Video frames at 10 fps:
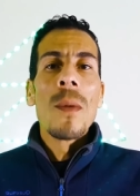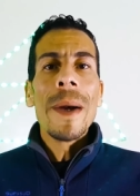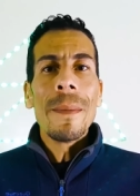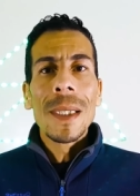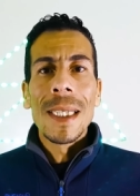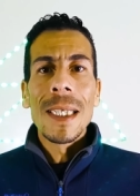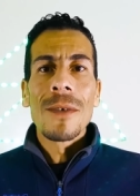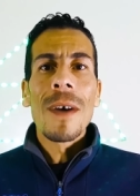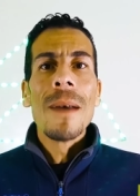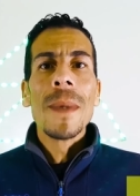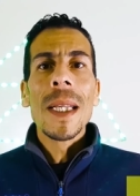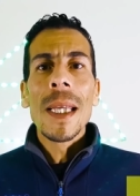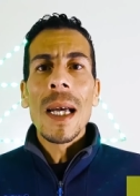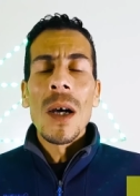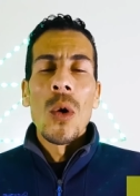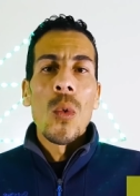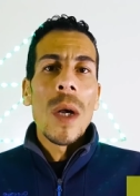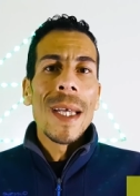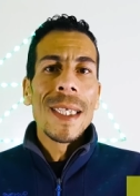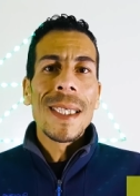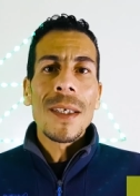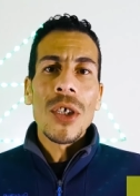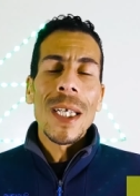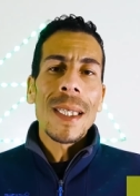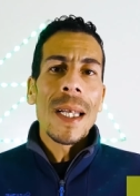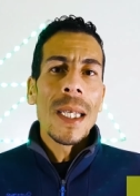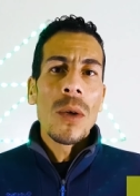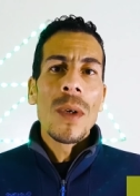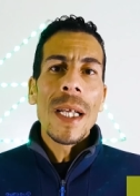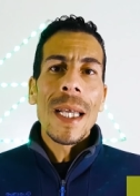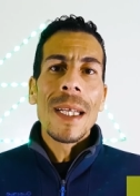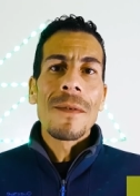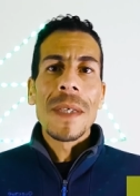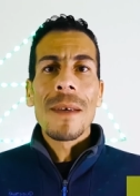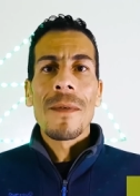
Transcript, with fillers: ومعبد سيت في امريكا وكنيسه الشيطان اللي قلنا كاينه في سان